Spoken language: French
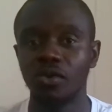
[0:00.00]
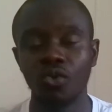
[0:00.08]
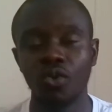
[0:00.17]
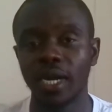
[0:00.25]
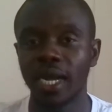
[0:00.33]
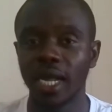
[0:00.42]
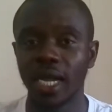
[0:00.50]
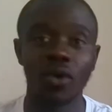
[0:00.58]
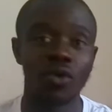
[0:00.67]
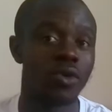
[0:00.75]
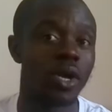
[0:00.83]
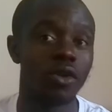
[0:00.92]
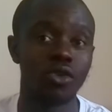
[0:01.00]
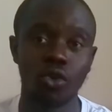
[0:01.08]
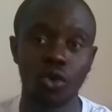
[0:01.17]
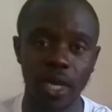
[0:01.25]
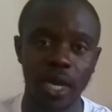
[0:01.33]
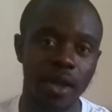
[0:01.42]
ou en anglais ou dans
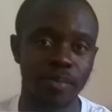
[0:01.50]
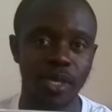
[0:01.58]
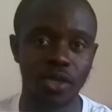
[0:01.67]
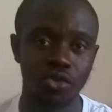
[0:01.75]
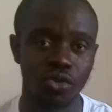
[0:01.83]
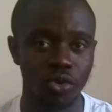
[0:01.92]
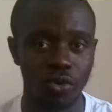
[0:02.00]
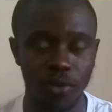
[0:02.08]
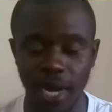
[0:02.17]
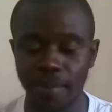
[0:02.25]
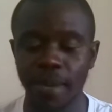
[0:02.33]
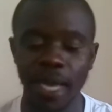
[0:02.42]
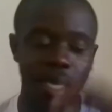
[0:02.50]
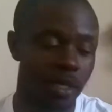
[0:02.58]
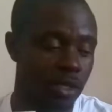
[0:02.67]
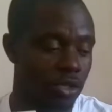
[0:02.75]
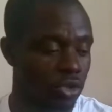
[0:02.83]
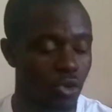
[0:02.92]
d'autres langues, bien sûr. Voilà. Mais
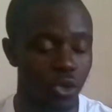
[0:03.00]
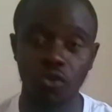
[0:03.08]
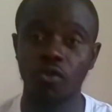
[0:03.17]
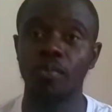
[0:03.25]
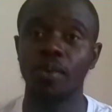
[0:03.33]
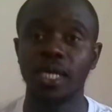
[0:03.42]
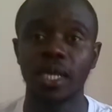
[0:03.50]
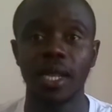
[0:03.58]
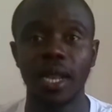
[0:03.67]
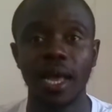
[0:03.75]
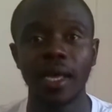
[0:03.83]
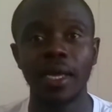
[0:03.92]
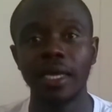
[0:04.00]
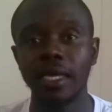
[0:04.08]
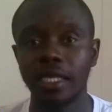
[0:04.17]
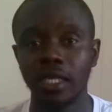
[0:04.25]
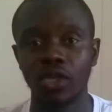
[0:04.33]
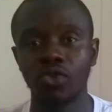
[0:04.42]
ce que je vous présente là,
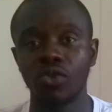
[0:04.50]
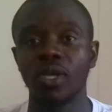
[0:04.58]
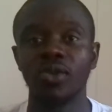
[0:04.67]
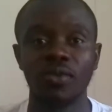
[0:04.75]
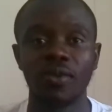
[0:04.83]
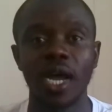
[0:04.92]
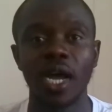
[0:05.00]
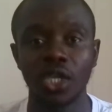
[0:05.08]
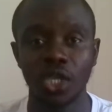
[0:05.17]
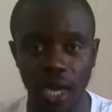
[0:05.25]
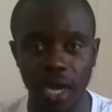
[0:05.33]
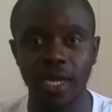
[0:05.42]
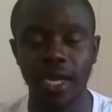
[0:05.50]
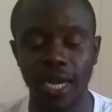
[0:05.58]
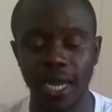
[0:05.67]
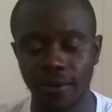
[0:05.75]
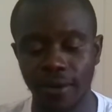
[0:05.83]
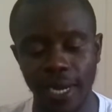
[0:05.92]
ce sont des ouvrages en
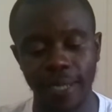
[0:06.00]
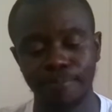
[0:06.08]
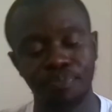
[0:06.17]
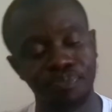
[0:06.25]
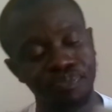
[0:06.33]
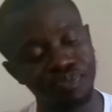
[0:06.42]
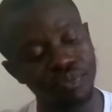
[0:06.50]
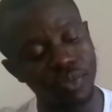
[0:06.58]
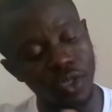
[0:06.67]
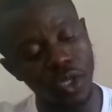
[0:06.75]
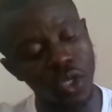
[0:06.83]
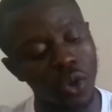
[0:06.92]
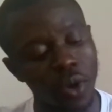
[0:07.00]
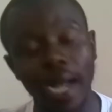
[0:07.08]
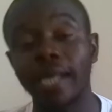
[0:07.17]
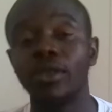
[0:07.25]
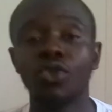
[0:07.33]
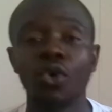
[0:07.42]
anglais. Voilà. Donc
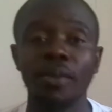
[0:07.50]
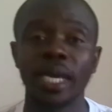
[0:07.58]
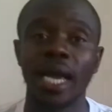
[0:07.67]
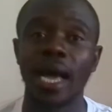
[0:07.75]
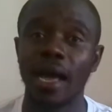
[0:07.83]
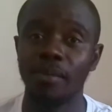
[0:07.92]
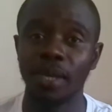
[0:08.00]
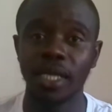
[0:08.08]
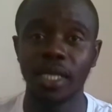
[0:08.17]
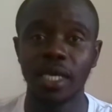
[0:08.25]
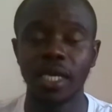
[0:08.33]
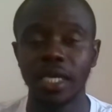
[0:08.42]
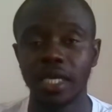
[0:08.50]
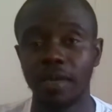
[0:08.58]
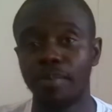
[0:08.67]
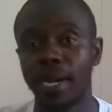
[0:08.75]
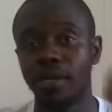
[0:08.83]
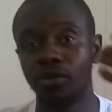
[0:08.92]
Atomic Habit, qui
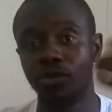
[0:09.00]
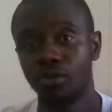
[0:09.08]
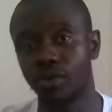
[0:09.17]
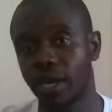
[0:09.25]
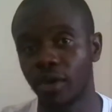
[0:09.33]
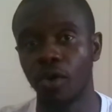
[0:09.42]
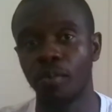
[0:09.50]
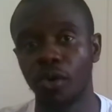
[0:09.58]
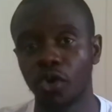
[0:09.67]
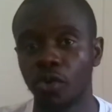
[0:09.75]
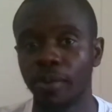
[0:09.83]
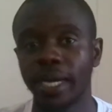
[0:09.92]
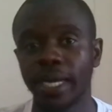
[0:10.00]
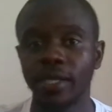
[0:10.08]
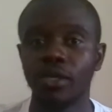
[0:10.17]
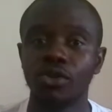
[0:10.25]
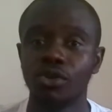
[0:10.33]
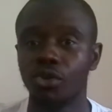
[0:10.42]
parle des comportements,
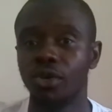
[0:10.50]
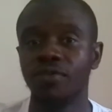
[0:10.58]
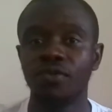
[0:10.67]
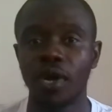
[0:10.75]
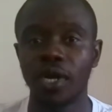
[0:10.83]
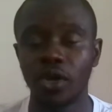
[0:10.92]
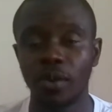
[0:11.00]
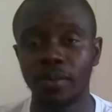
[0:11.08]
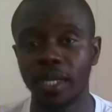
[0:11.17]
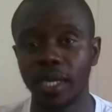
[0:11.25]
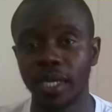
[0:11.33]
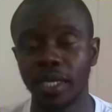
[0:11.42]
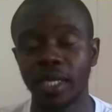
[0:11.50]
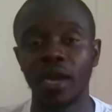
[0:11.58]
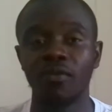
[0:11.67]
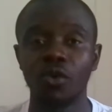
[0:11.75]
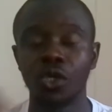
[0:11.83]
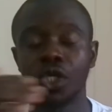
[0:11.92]
qu'est-ce qu'il faut adopter dans
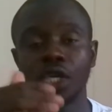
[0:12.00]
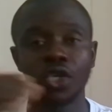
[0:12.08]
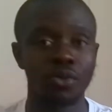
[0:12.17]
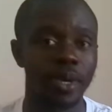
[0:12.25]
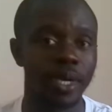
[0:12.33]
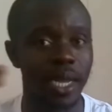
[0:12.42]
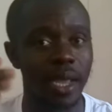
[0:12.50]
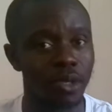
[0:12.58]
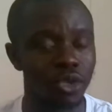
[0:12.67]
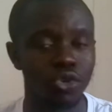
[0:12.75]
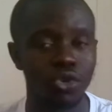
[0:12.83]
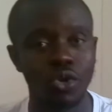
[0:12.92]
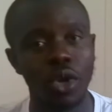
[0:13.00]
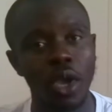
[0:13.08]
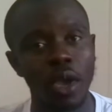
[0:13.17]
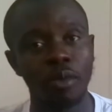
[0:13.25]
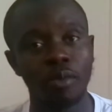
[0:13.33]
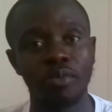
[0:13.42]
vos changements d'habitude
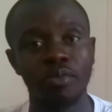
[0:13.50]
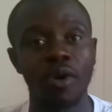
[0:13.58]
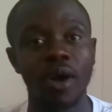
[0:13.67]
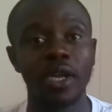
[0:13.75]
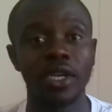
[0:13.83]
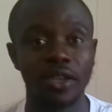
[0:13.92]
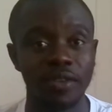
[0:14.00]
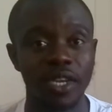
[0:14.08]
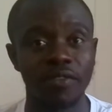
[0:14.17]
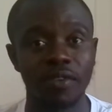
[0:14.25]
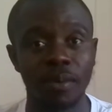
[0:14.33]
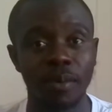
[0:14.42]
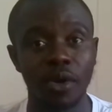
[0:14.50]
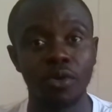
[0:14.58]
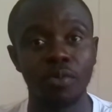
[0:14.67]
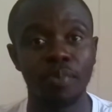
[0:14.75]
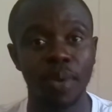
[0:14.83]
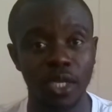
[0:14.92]
pour pouvoir devenir vraiment
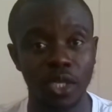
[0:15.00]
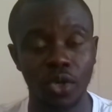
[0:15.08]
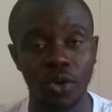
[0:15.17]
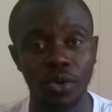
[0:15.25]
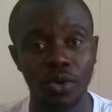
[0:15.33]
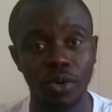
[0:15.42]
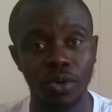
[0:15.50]
une personne